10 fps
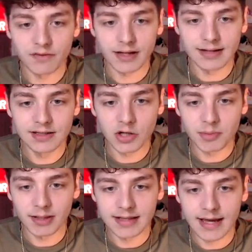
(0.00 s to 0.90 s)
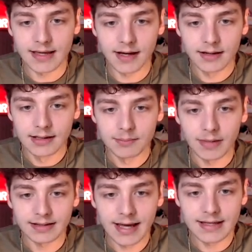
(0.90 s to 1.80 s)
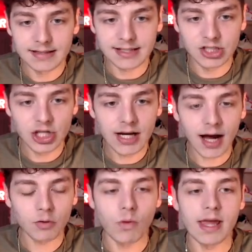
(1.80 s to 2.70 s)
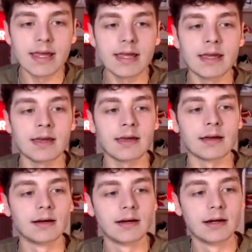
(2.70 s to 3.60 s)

la fa. Dentro per Batey. Batey si gira. Guì